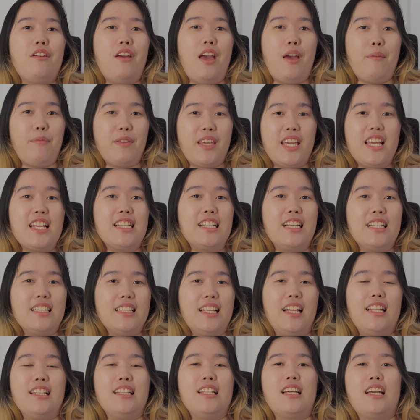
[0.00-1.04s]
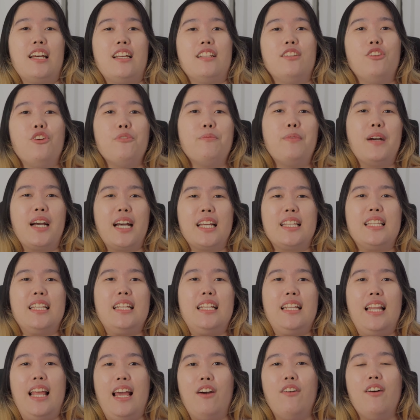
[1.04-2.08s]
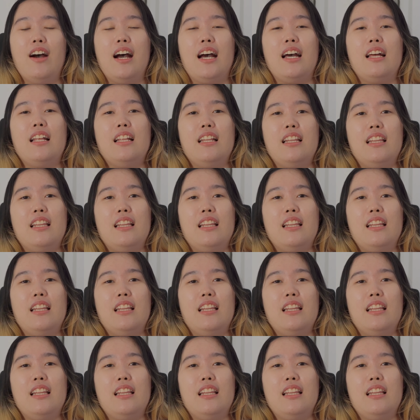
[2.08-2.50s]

แอปพลิเคชันนั้นนะคะโดยปกติแล้วอะ